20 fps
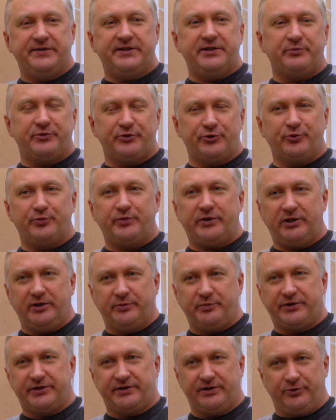все поступали
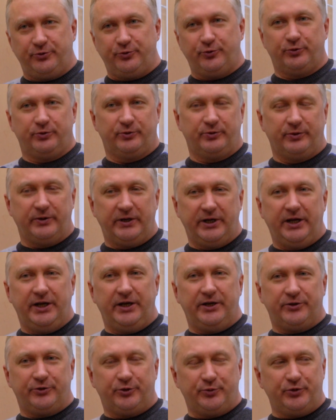по закону,
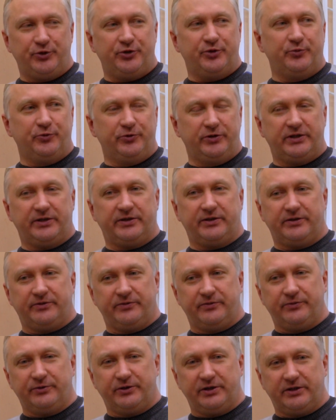но почему-то
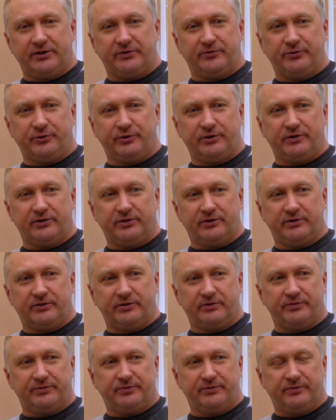вот это вот
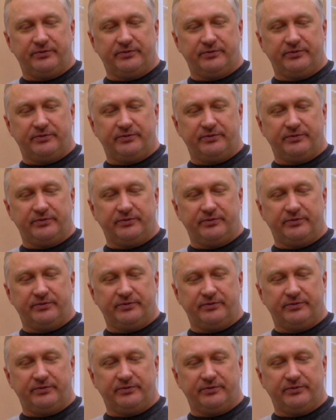э,